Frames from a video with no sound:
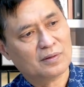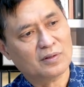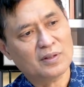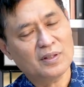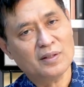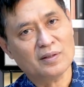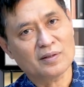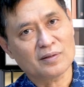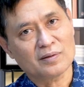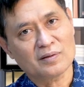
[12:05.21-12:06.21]
ตอนนี้
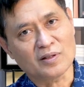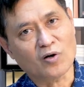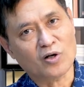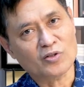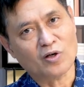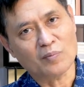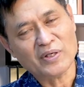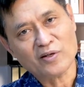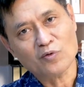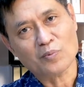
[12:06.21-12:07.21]
ถึงออย
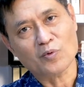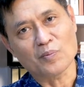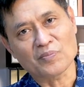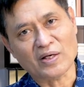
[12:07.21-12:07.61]
ไม่ได้ควบคุม